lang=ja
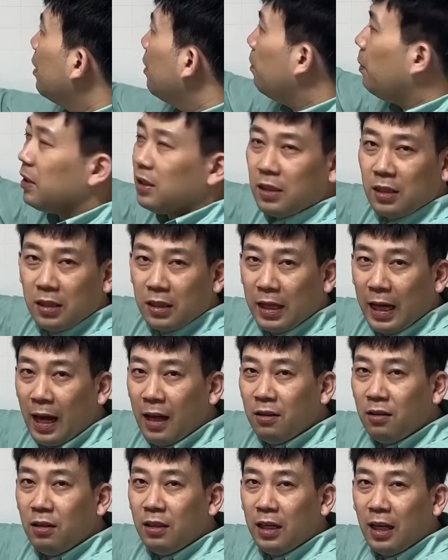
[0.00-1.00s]
まず
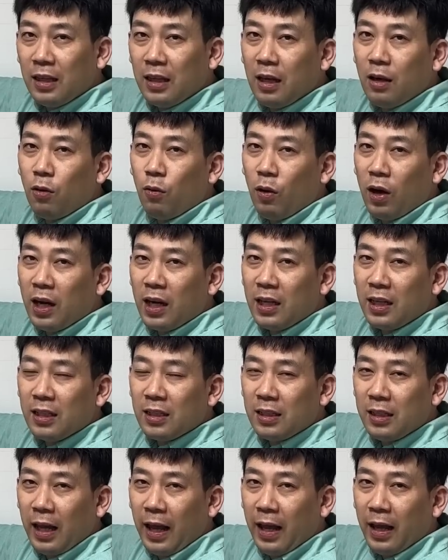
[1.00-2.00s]
各桁の和がです
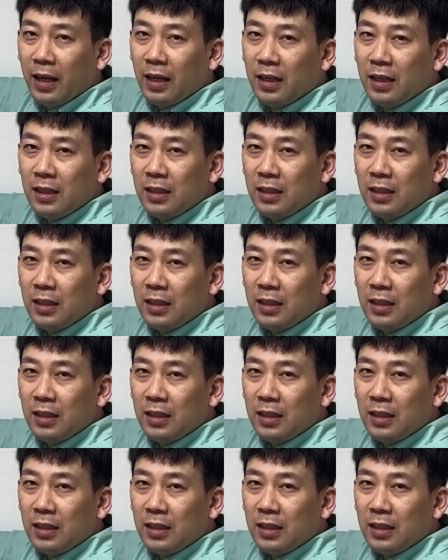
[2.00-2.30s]
ね、